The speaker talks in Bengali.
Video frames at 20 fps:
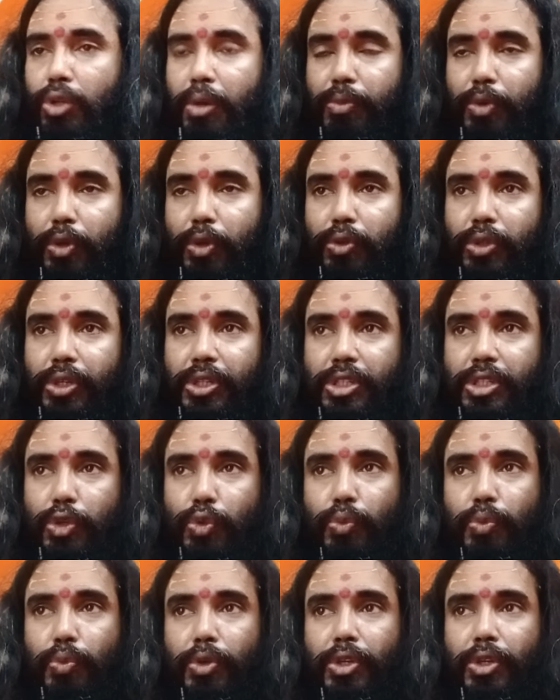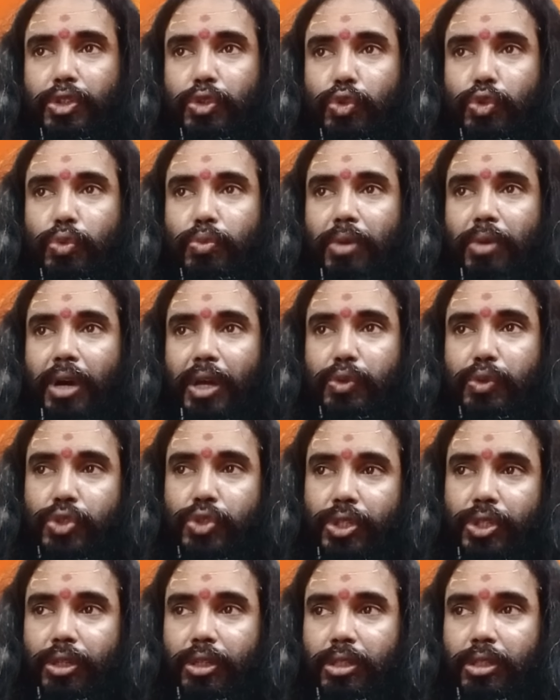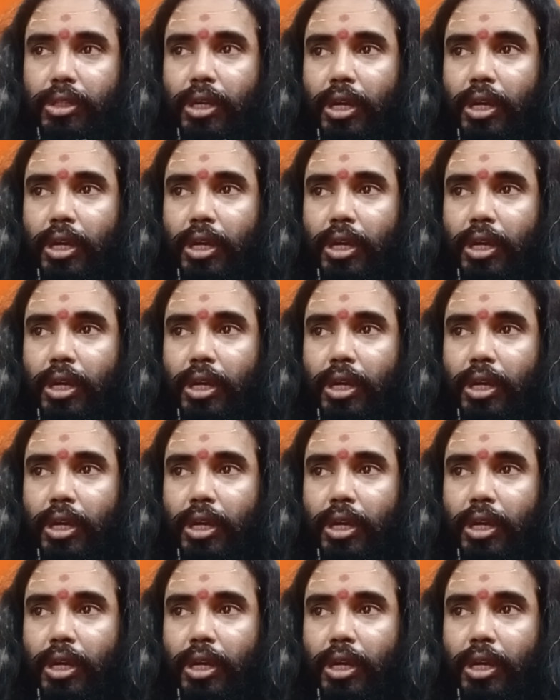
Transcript: না মন্দ এটার উপরে কিন্তু মানুষের